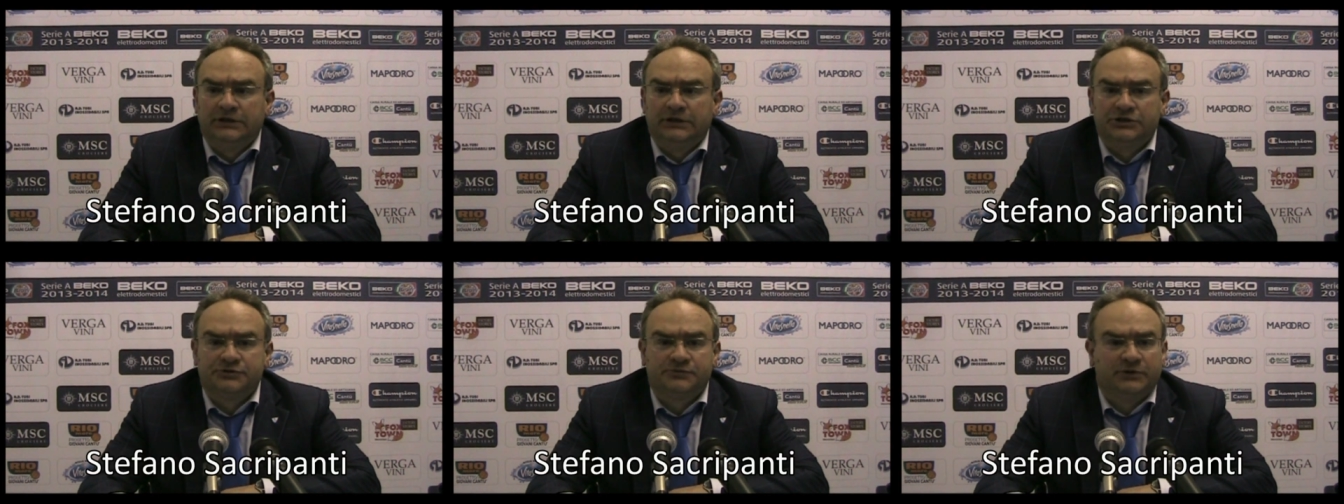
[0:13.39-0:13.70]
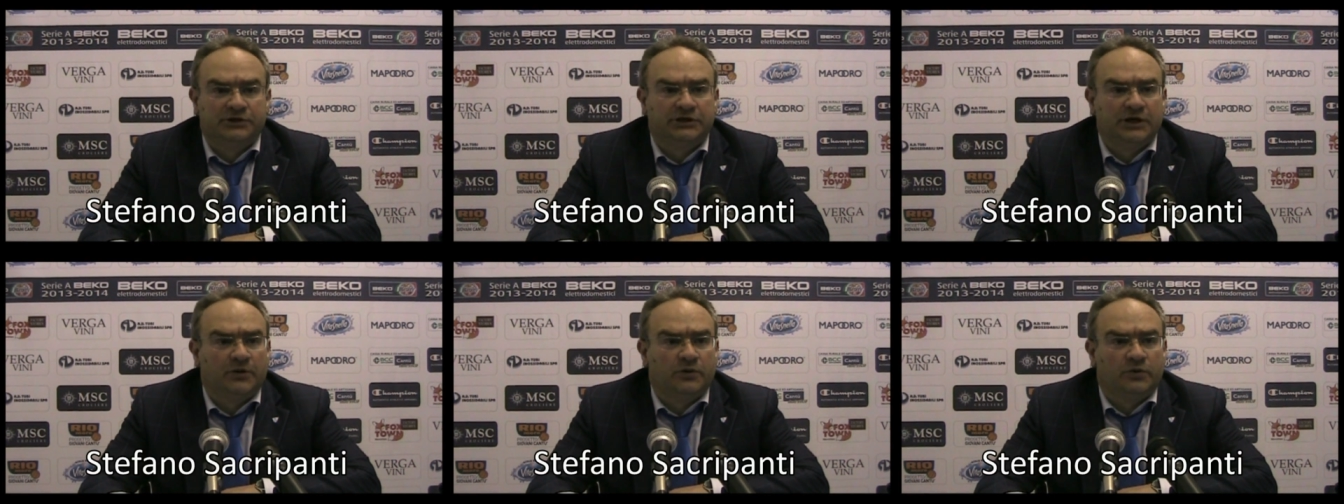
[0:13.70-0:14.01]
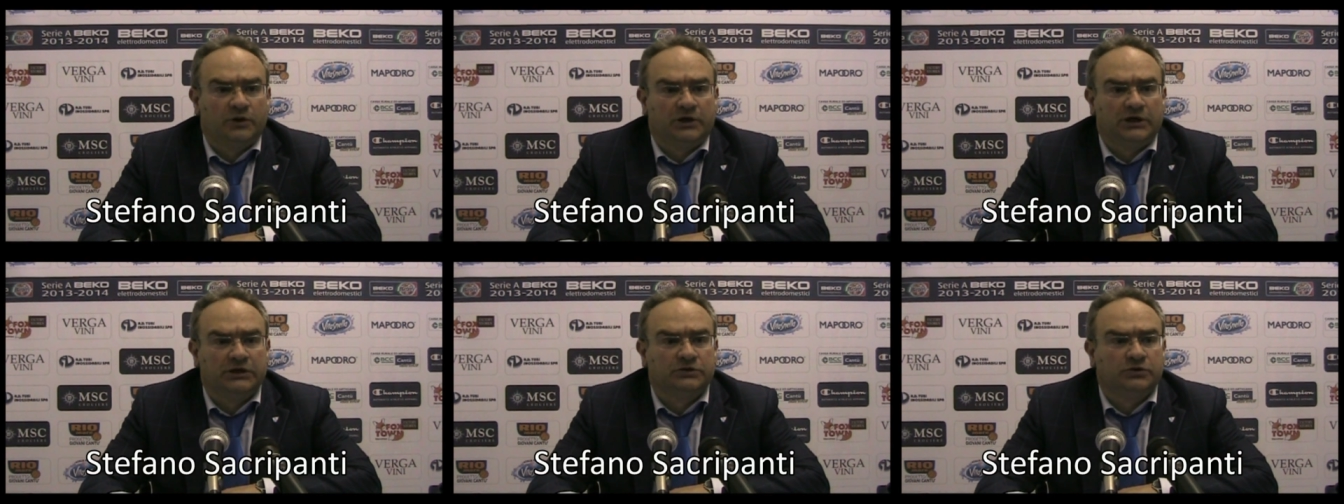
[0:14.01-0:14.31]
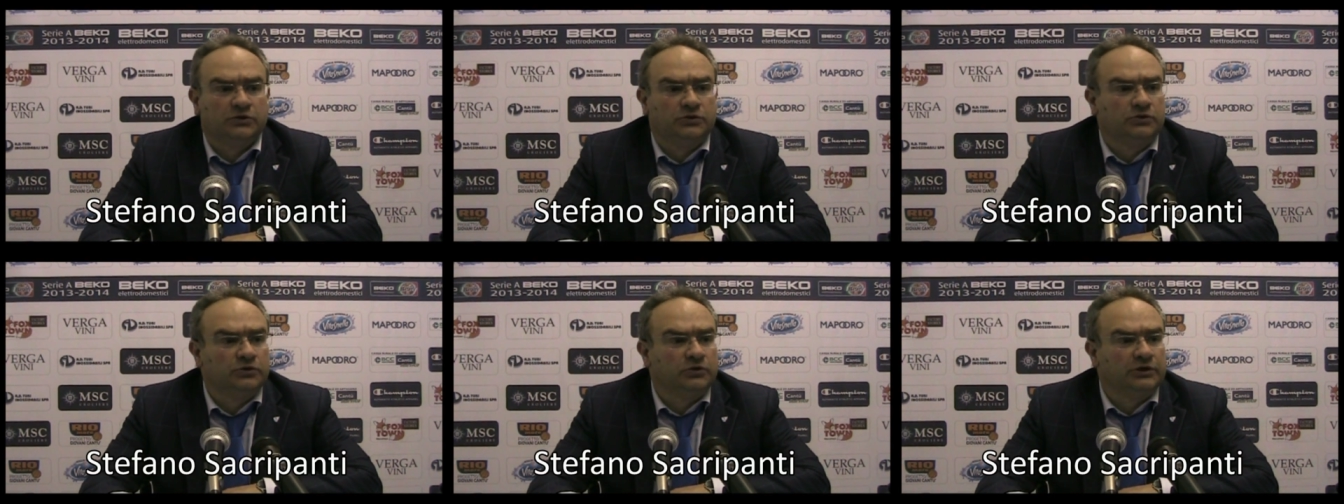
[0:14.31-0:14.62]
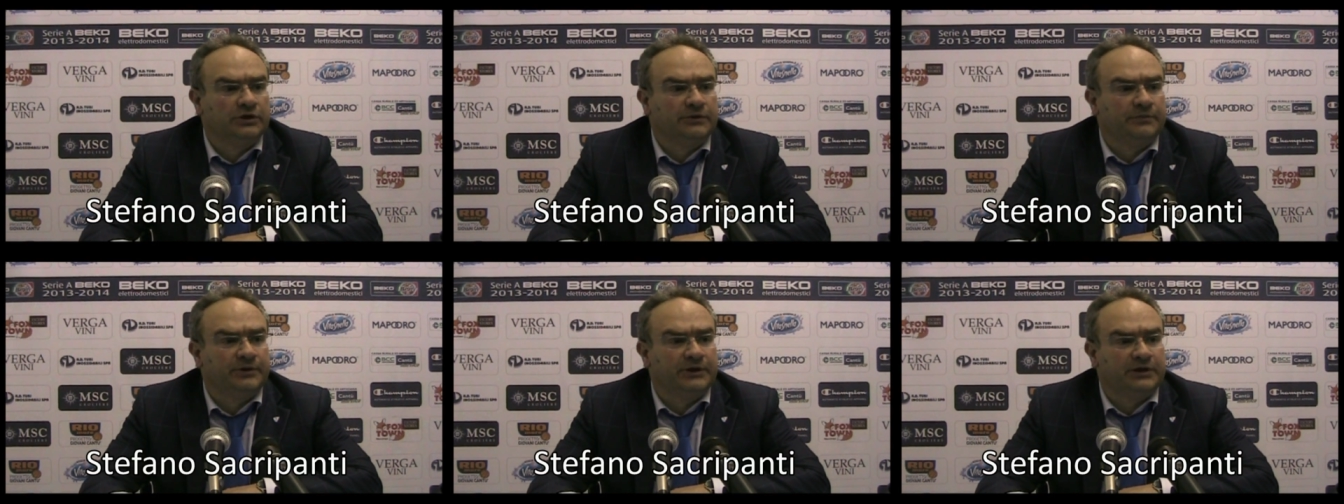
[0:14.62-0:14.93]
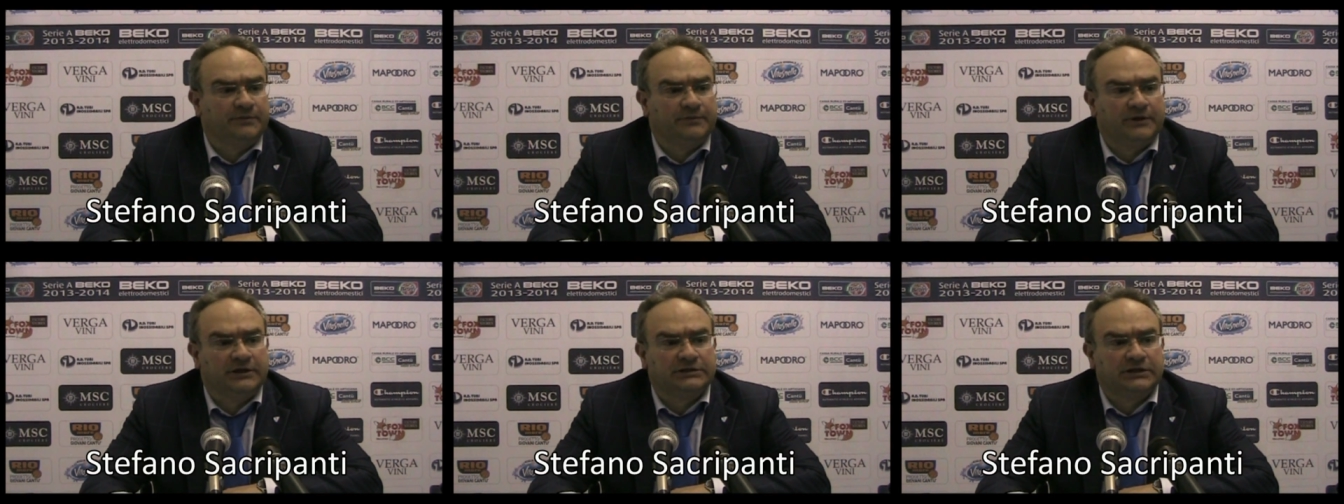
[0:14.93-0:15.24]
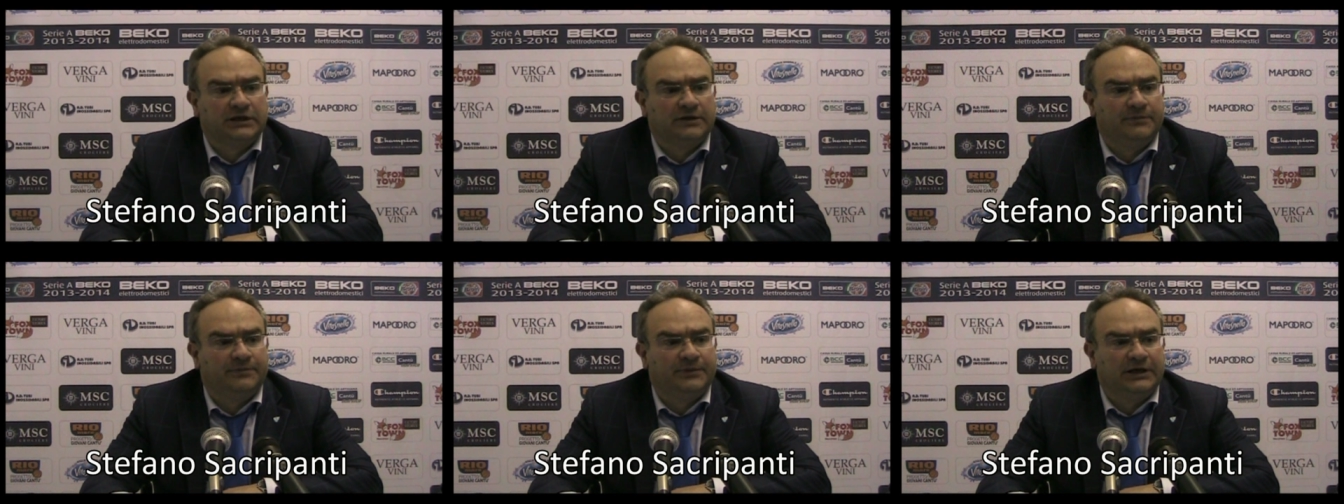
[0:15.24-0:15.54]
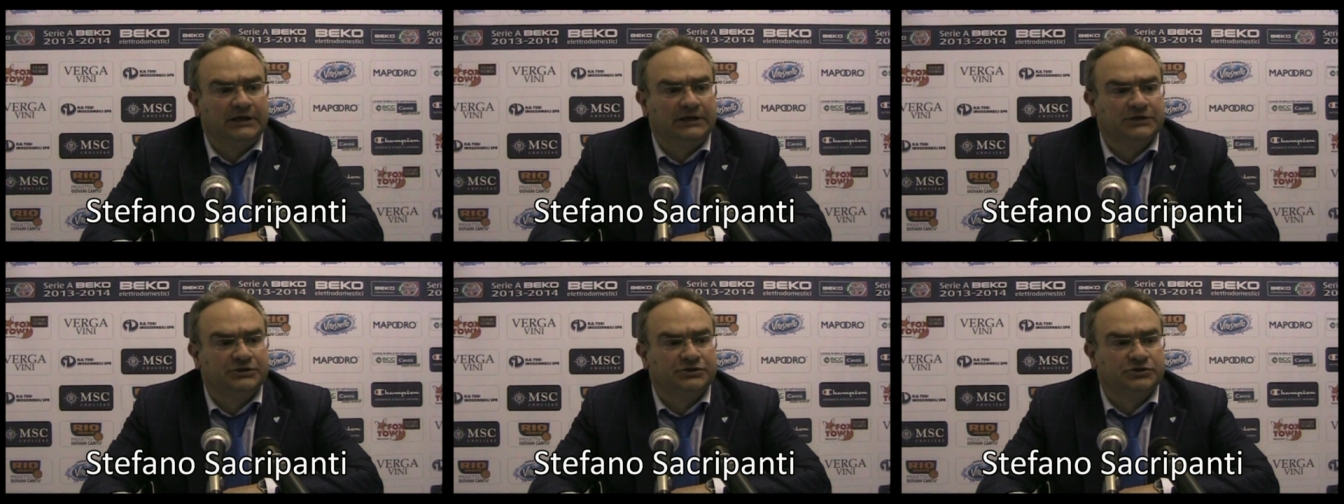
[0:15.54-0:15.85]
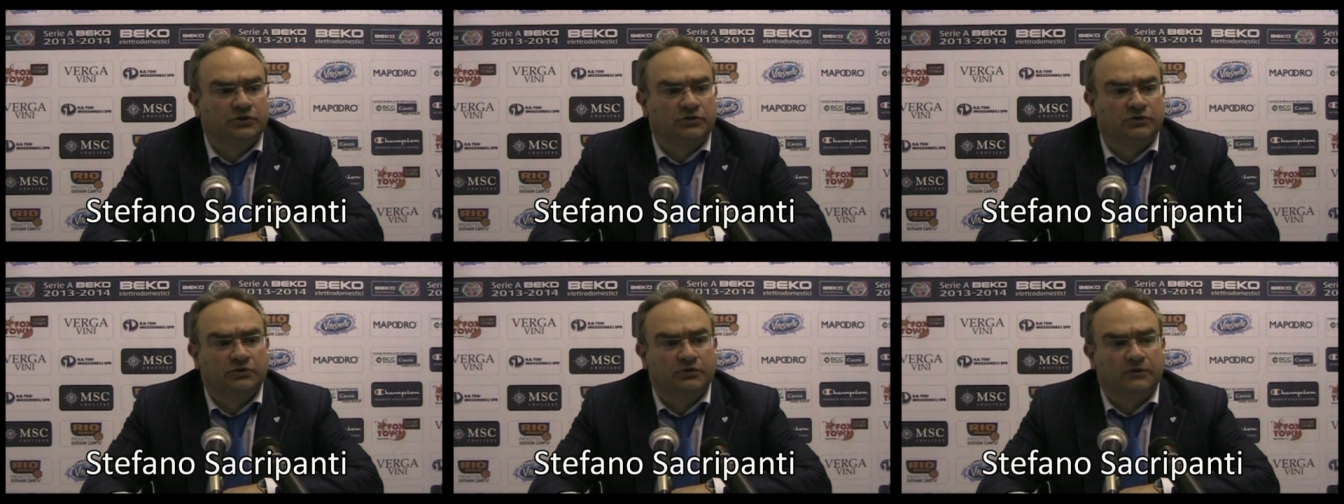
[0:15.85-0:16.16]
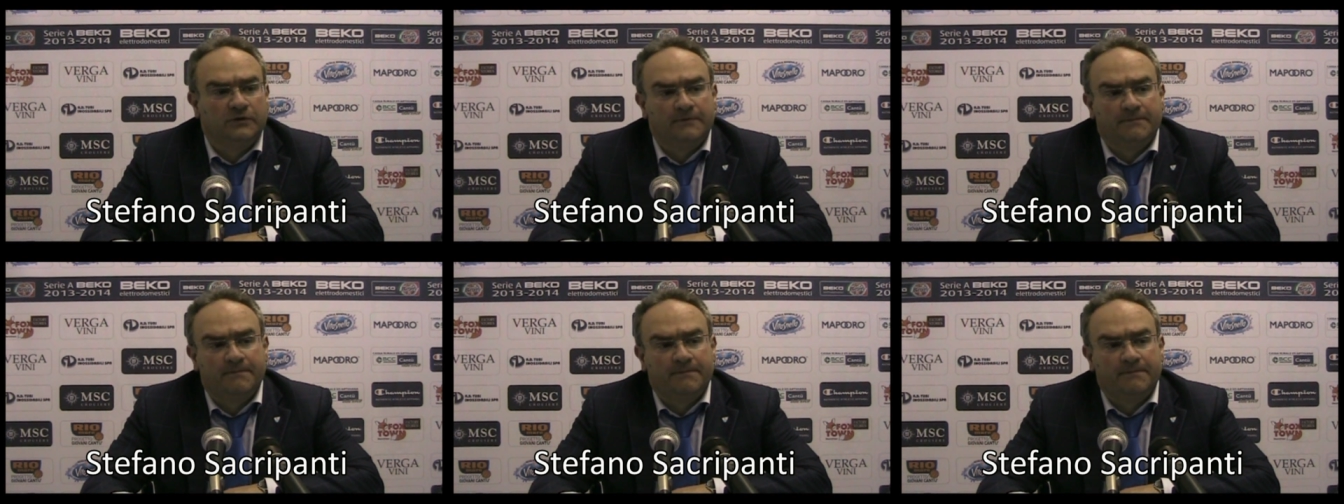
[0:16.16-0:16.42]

aspettiamo 48 ore per rimettere la palla in gioco.